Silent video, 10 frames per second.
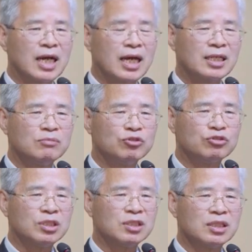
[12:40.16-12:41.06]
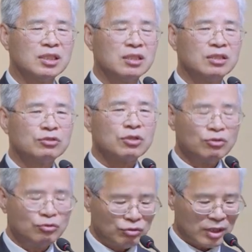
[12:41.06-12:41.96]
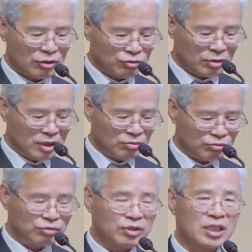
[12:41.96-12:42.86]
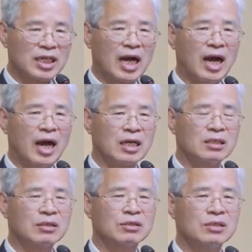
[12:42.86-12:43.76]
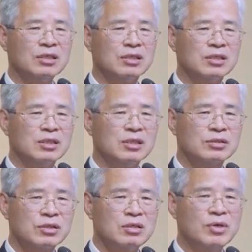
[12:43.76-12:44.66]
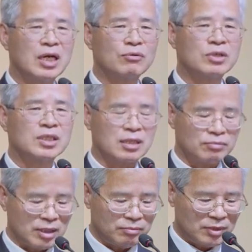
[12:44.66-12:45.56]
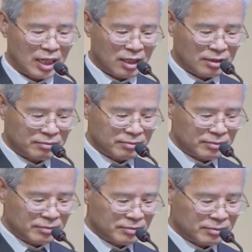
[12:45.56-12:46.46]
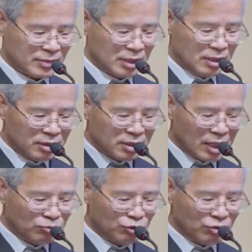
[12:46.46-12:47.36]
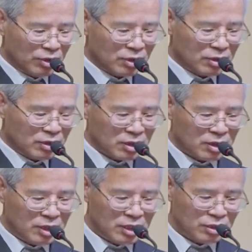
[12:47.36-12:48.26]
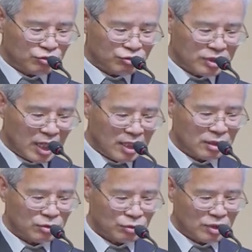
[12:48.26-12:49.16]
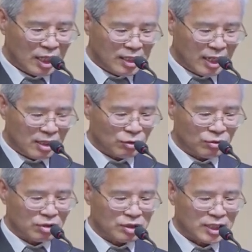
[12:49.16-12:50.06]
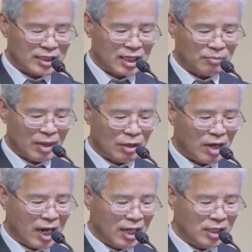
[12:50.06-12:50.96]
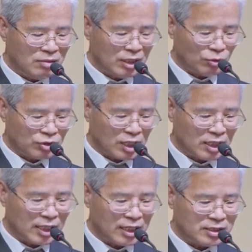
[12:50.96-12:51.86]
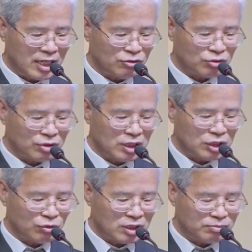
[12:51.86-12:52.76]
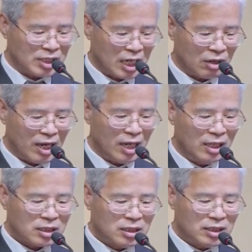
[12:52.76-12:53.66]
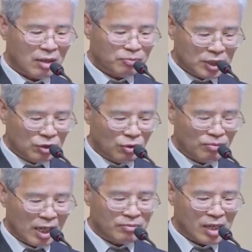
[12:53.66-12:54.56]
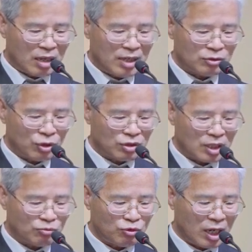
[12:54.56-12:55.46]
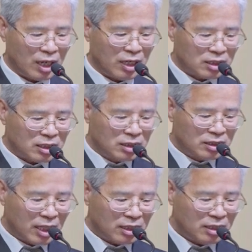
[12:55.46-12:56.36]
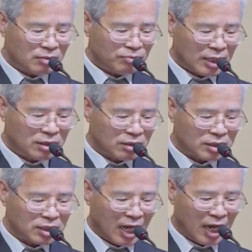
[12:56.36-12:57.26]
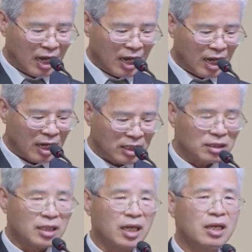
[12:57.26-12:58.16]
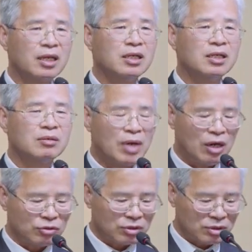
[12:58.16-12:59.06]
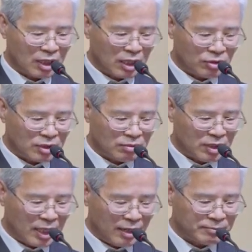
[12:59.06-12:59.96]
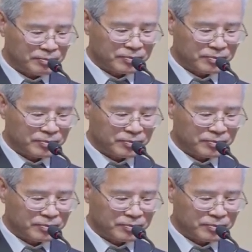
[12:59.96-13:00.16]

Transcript: 하나님이 주시는 천국의 구원이 무엇인가 그것을 설명하고 있다 그 말입니다. 참구원은 그리스 축제인 소테리아에서 오는 것이 아니라 바로 하나님의 독생자인 예수 그리스도의 십자가와 그의 피로 말미암아 죄사함과 은혜를 받는 것이다. 이렇게 바울은 전하고 있습니다.